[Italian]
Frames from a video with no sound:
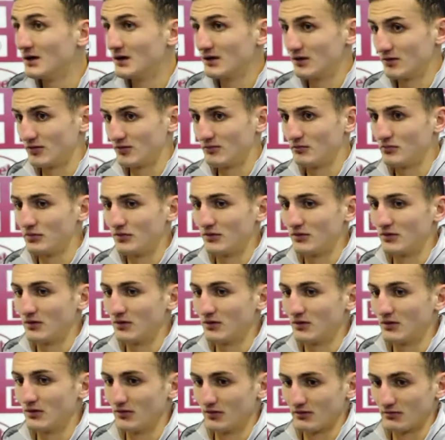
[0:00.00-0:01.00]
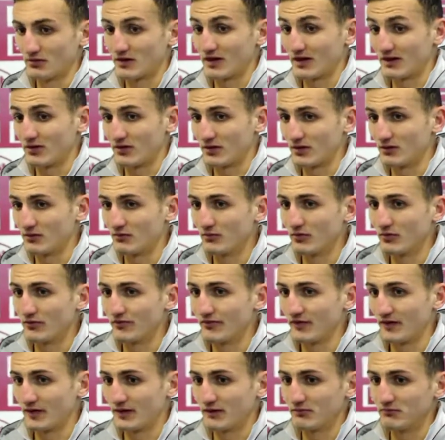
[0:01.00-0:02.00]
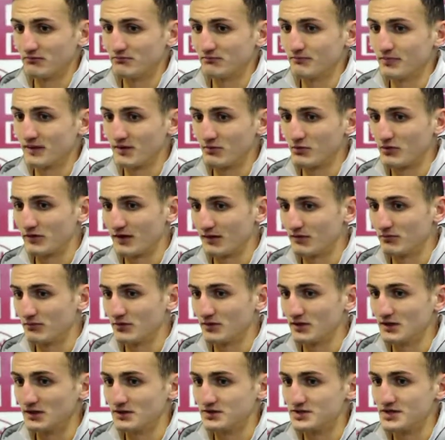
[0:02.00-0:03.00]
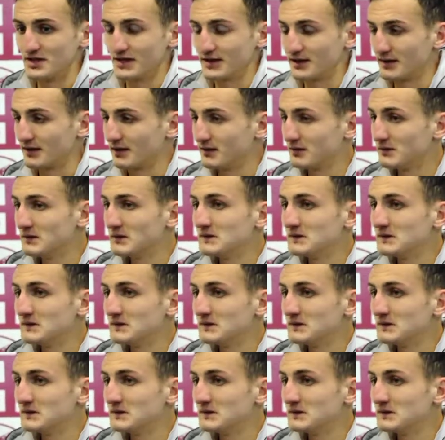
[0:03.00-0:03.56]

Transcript: non può, non, credo che non può fare un primo tempo del genere.